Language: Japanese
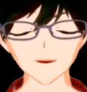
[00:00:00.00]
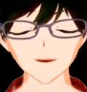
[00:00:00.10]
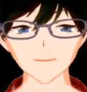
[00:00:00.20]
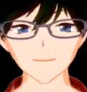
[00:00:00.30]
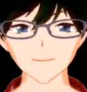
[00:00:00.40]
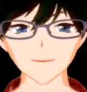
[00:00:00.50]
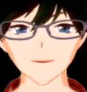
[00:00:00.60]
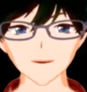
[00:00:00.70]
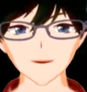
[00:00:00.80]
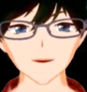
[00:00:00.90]
防衛に関し
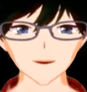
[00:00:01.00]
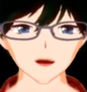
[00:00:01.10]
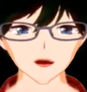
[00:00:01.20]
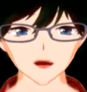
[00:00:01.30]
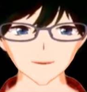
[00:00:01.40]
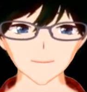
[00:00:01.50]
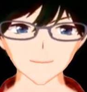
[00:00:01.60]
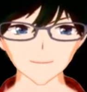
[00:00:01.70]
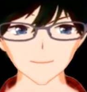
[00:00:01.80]
てはもう防止とい